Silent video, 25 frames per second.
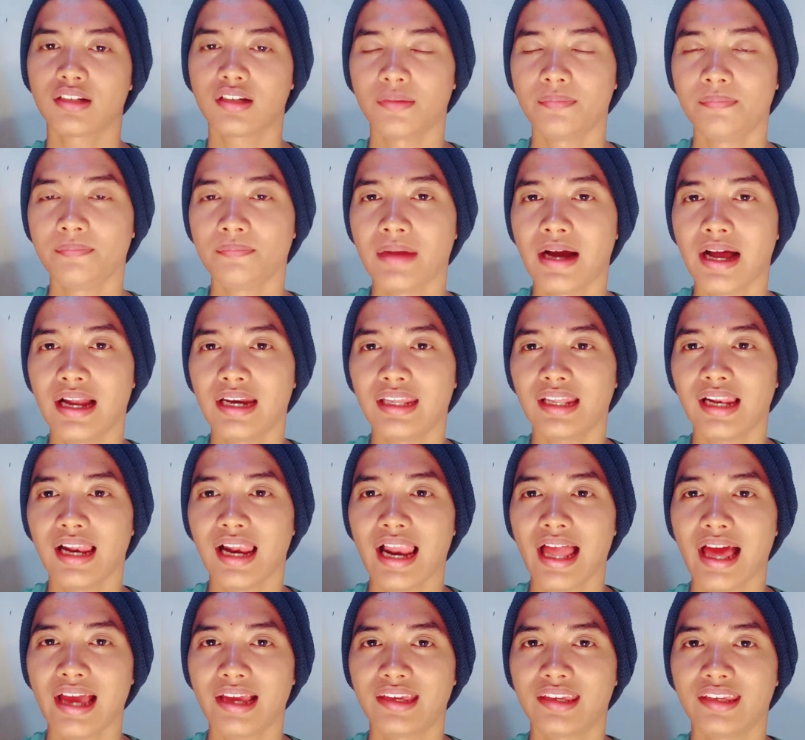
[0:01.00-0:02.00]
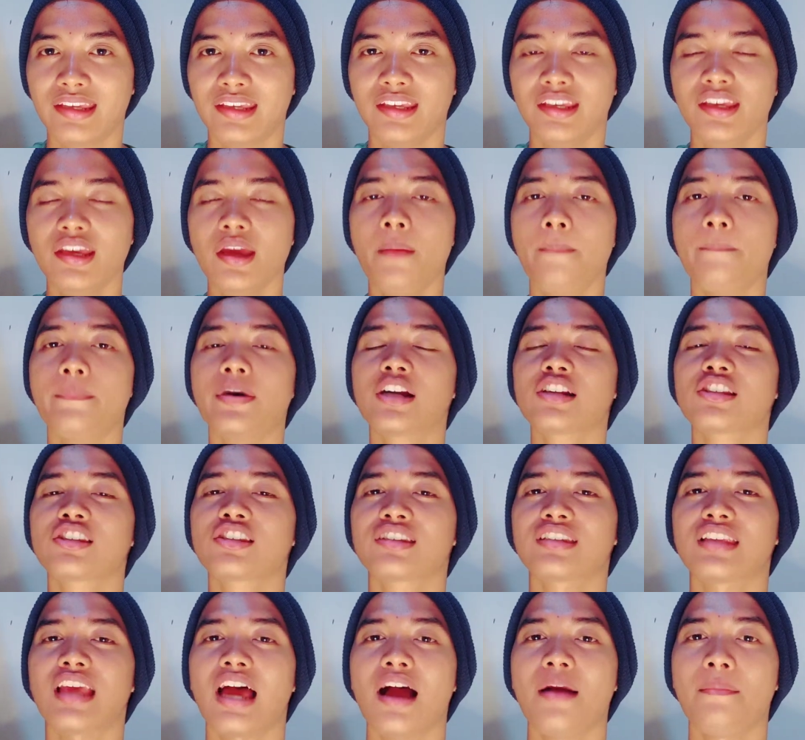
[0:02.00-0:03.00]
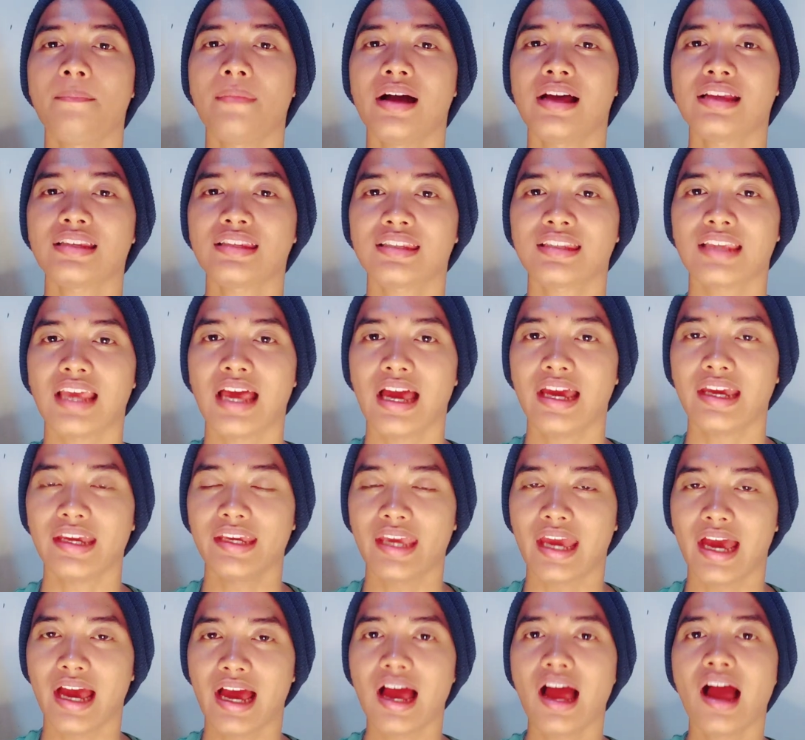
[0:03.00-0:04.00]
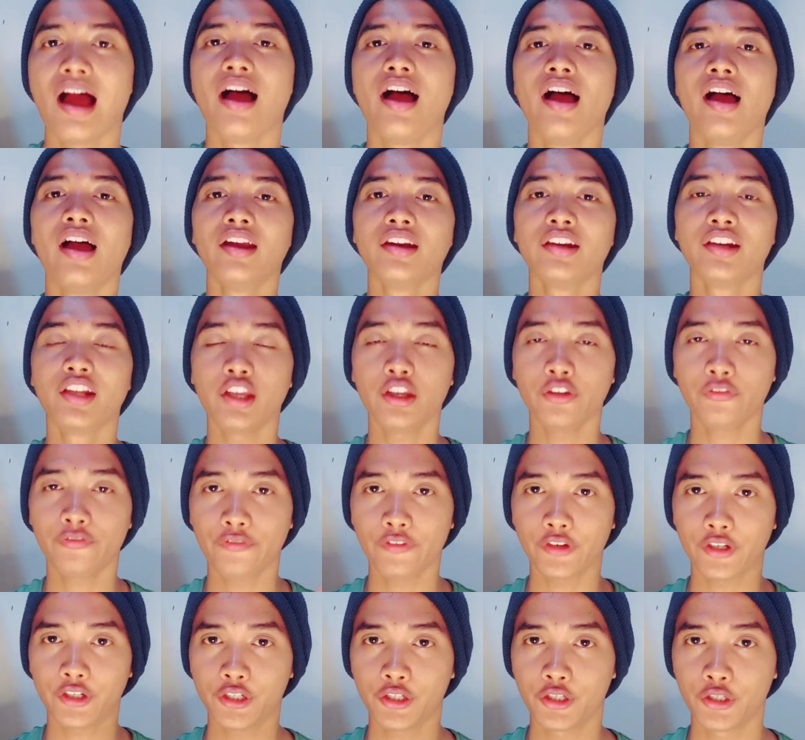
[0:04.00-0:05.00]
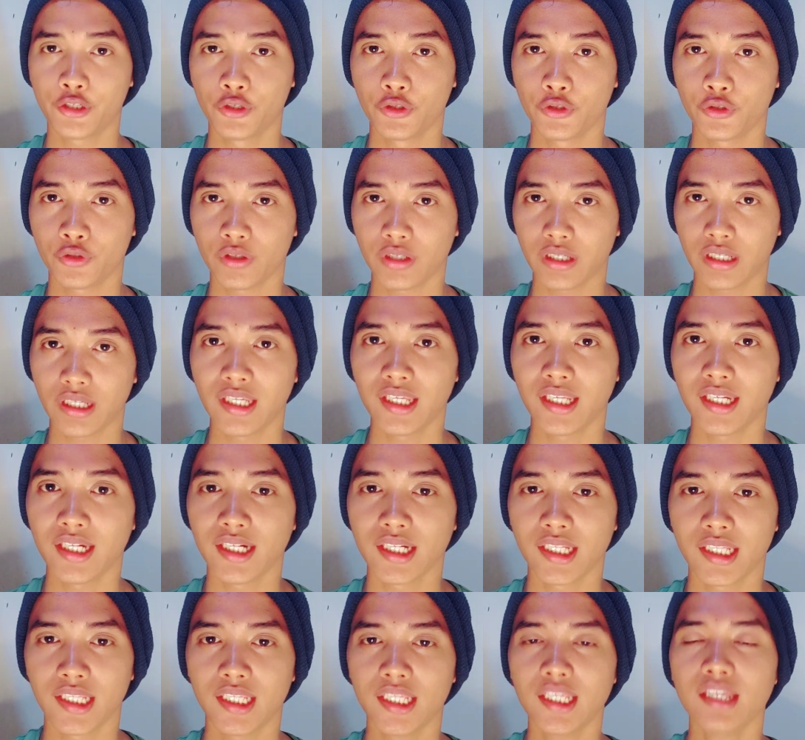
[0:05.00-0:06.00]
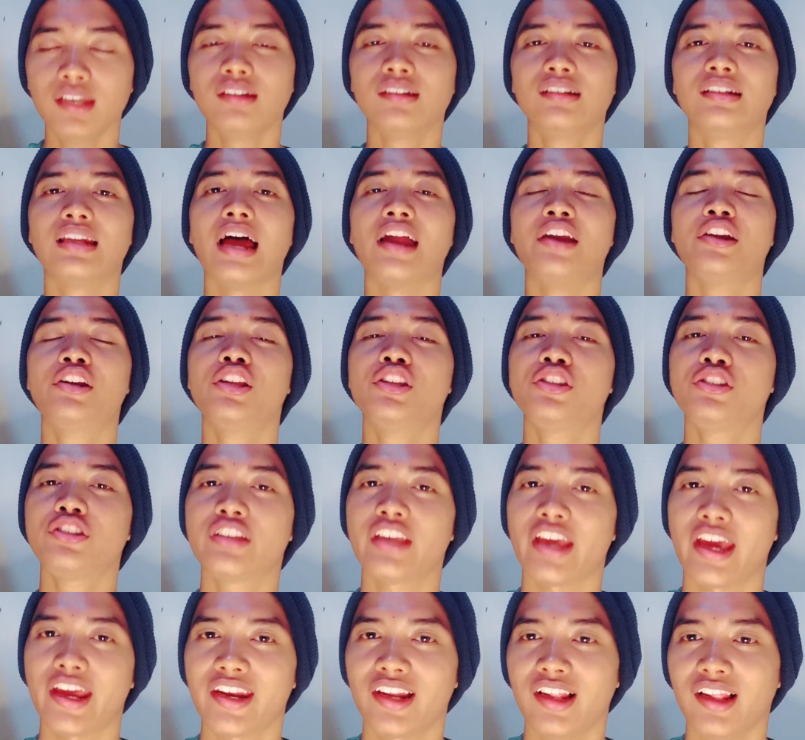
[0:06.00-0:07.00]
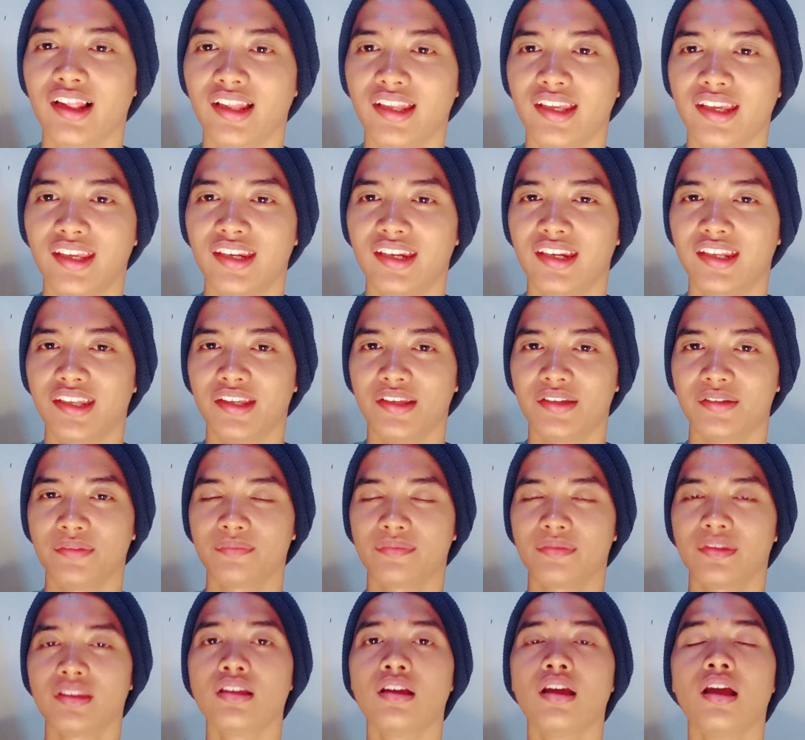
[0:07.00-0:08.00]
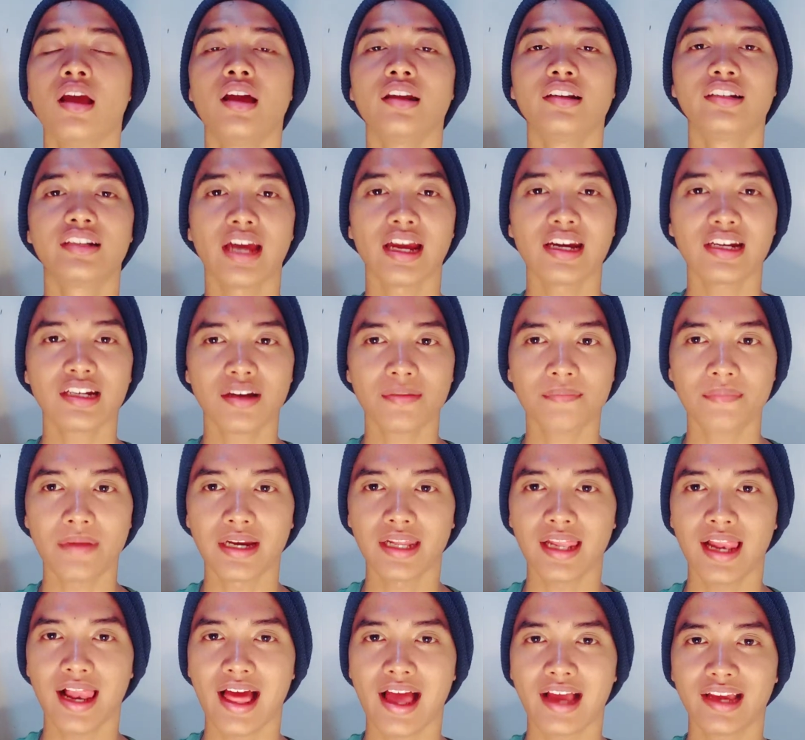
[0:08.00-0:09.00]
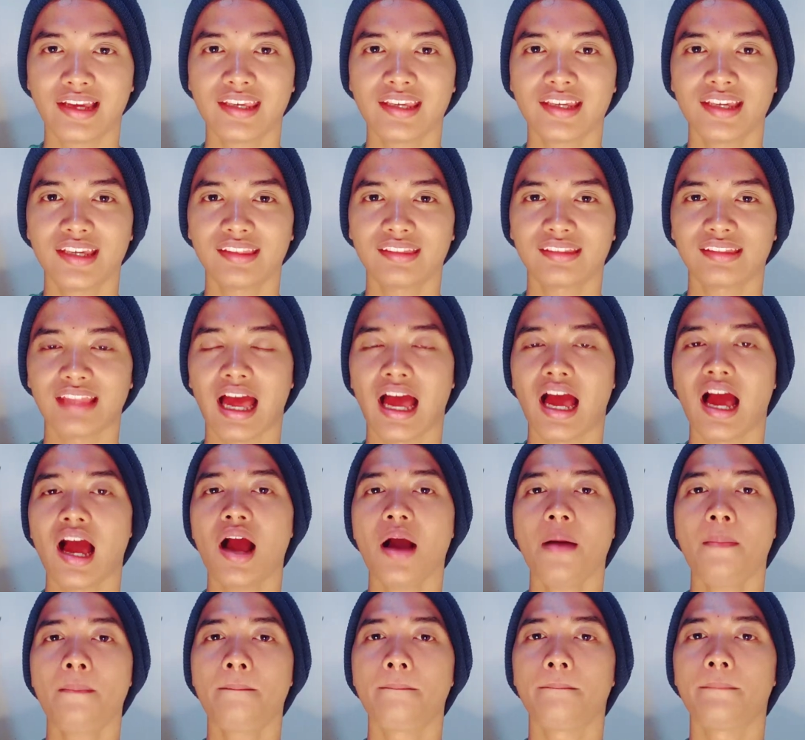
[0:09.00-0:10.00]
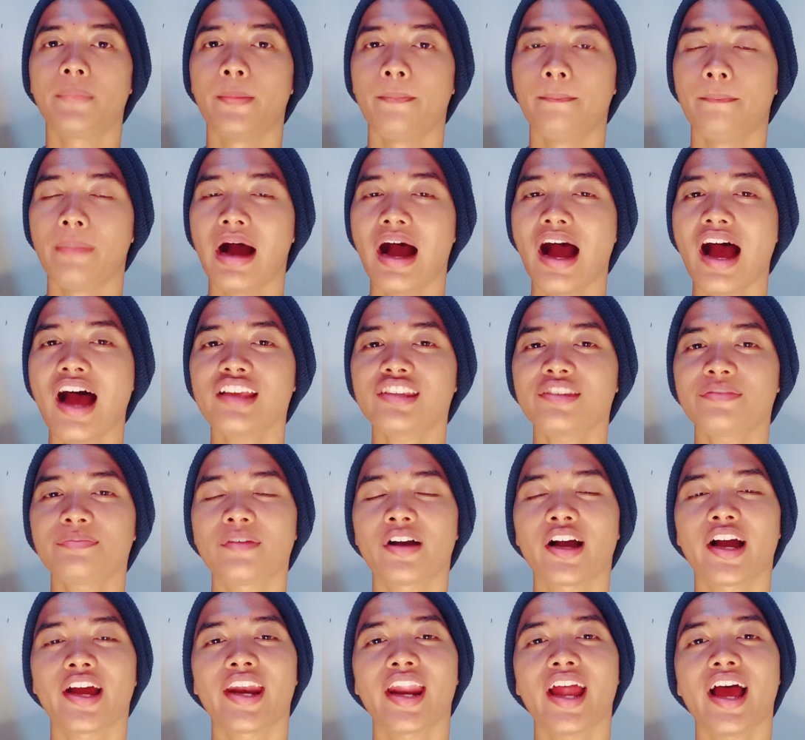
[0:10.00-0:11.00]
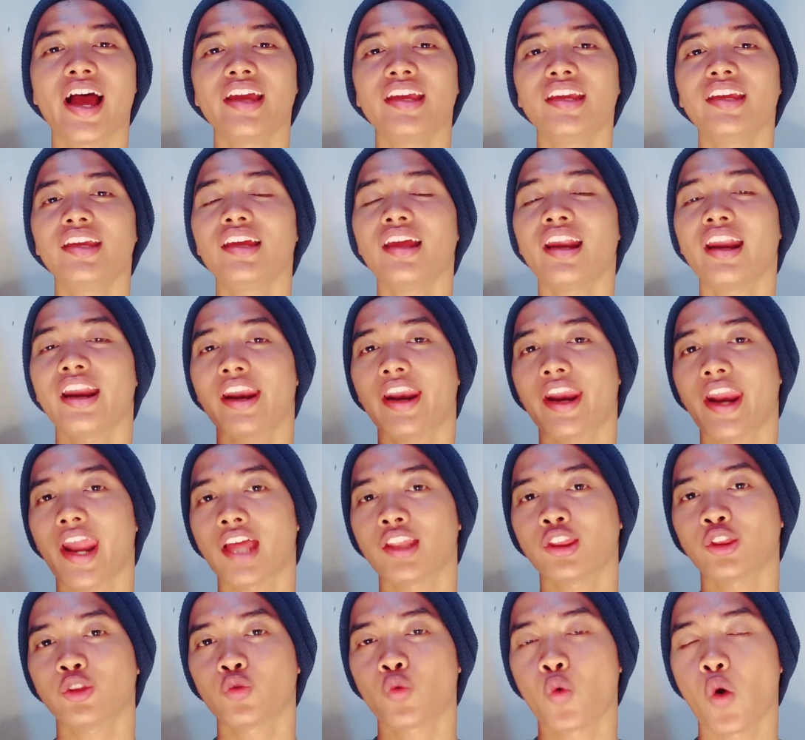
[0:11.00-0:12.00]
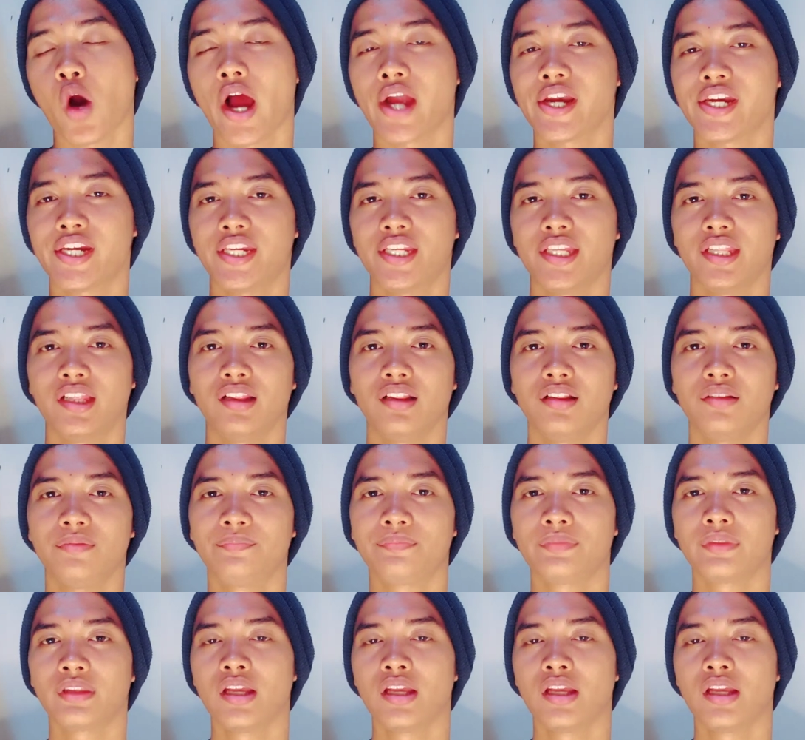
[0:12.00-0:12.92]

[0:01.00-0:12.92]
Kembali lagi bersama saya di video ini dan di channel ini Dan kembali lagi kita membahas mengenai Ratu wadil